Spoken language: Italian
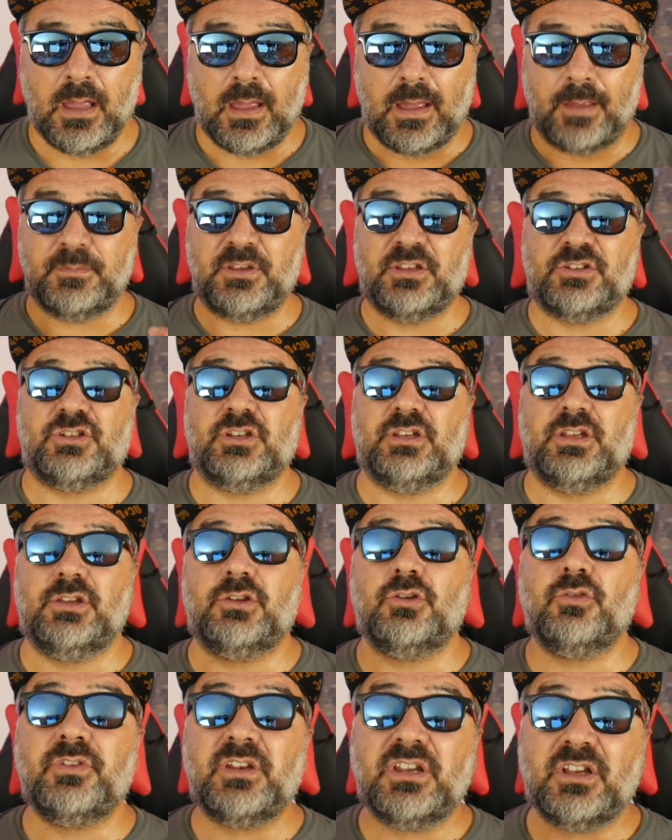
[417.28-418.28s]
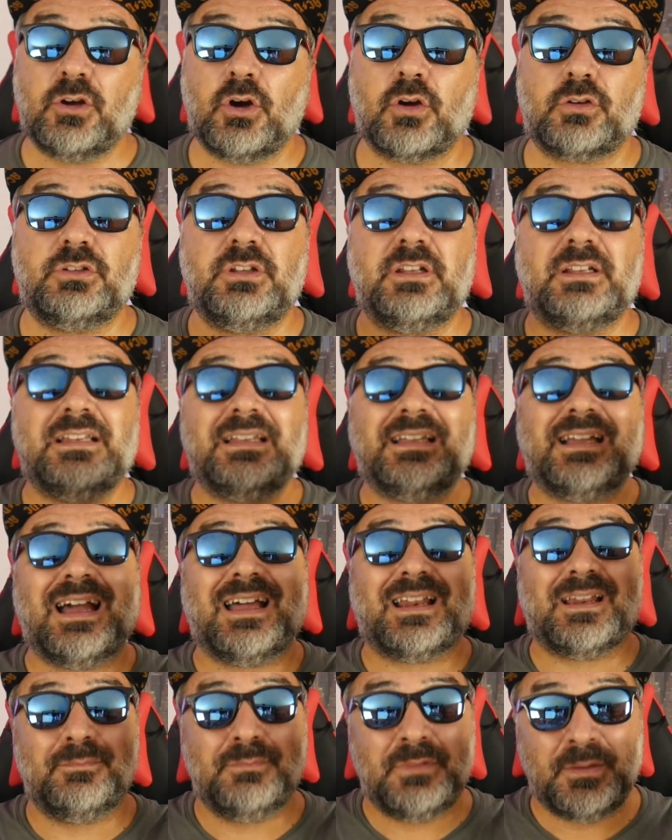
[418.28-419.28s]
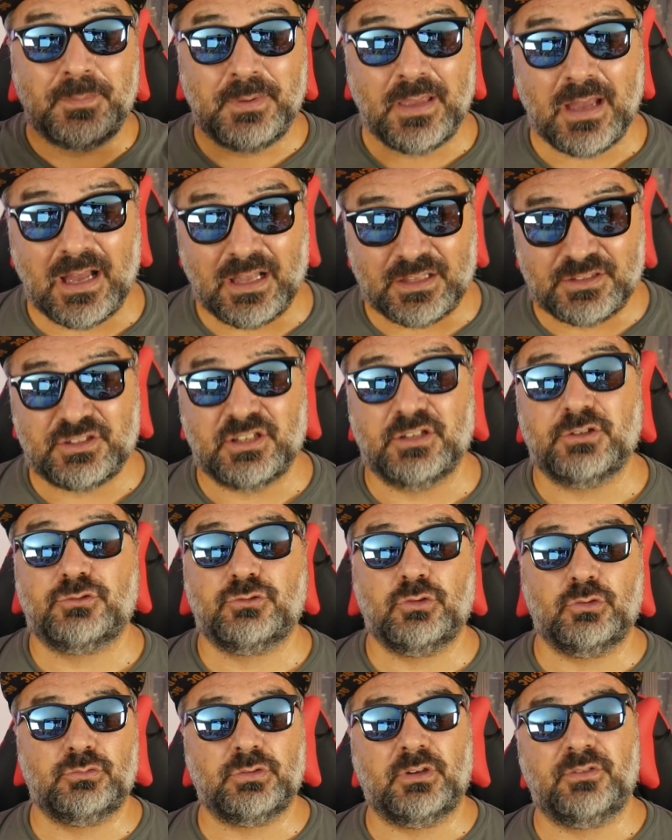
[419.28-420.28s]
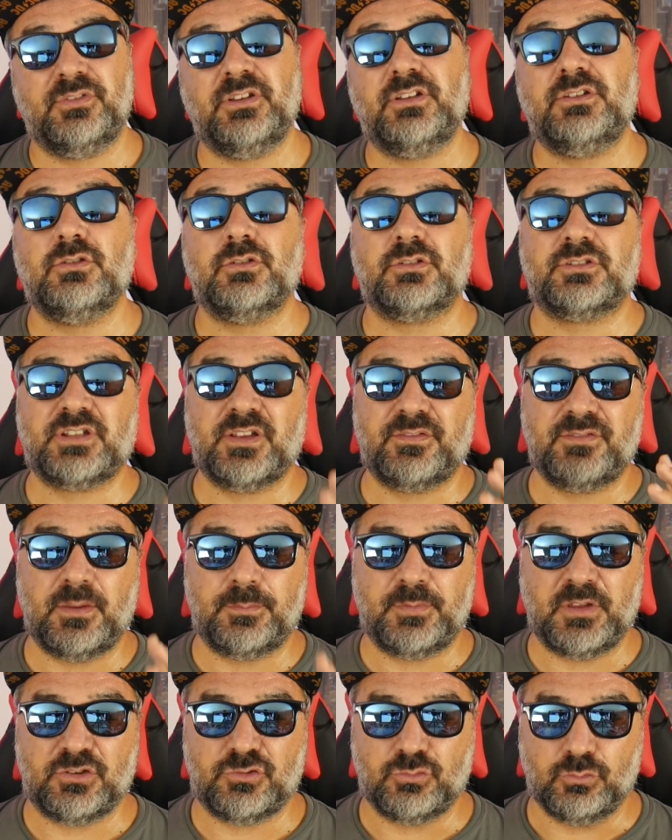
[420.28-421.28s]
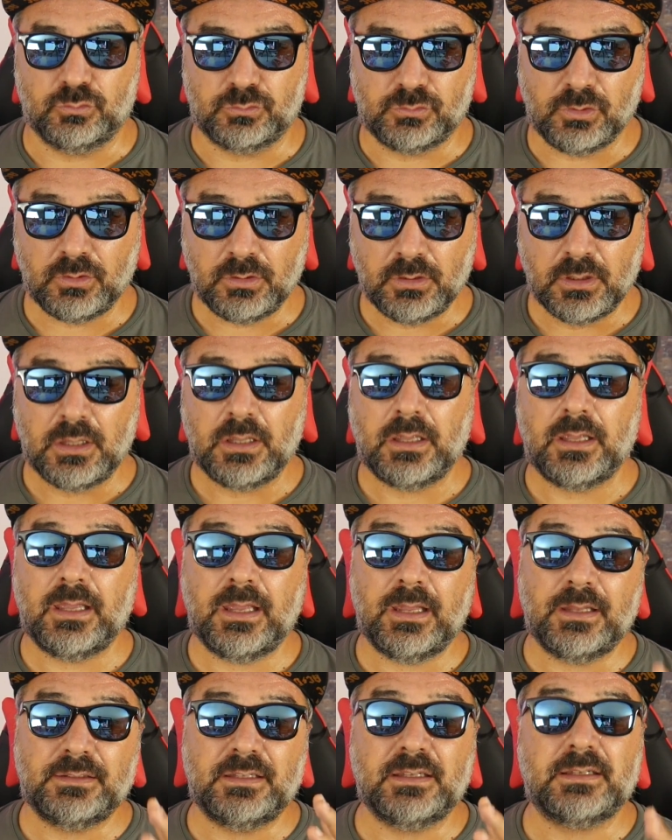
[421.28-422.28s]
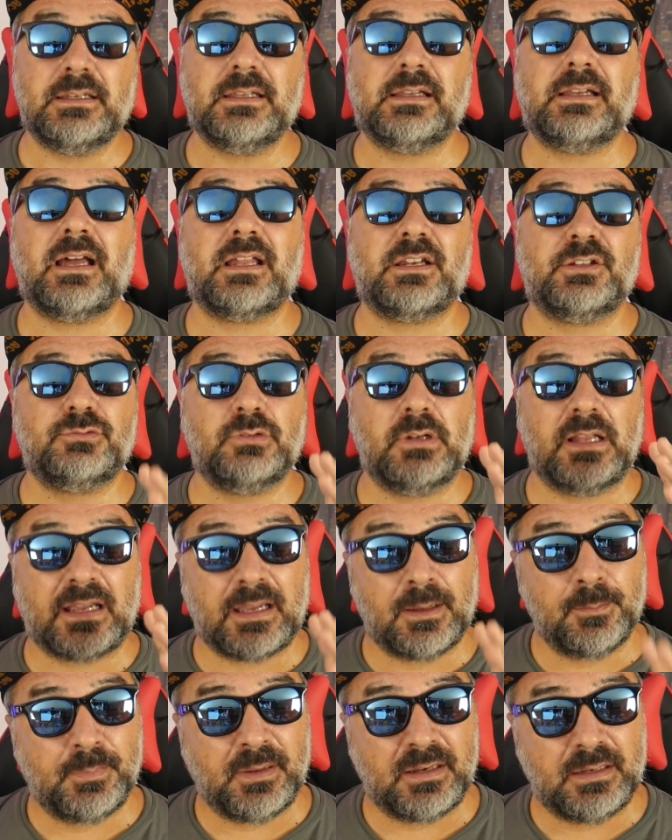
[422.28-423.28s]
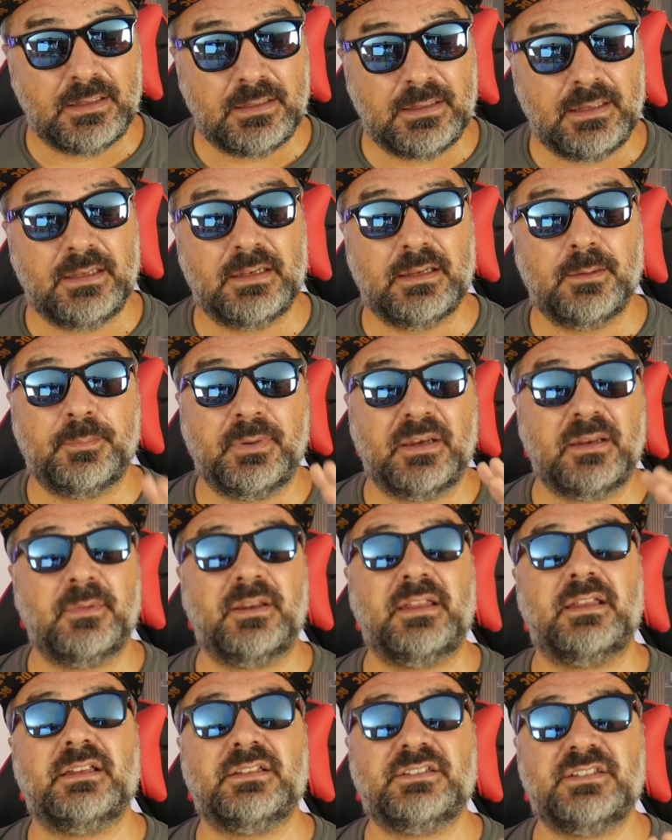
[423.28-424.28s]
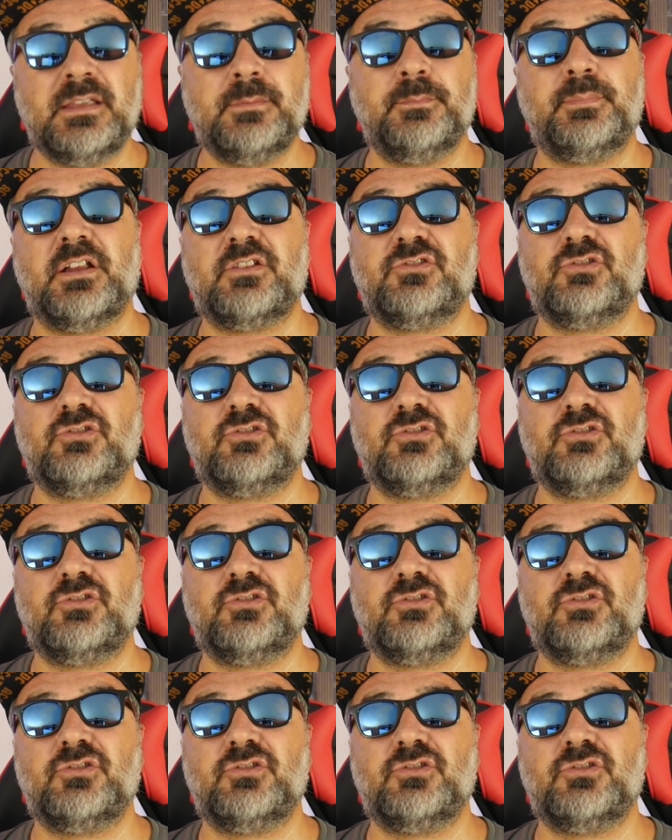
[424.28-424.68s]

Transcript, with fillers: Amici, io vi ricordo di cliccare mi piace sotto al video se vi è piaciuto e di cliccare sulla campanellina per rimanere sempre